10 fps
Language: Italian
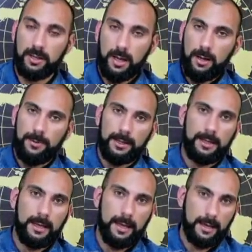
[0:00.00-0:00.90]

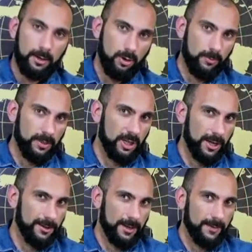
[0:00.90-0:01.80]
perché
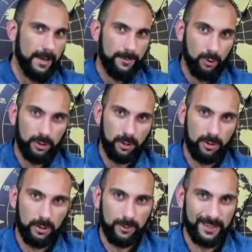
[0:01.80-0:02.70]
cominceranno ad arrivare molti contenuti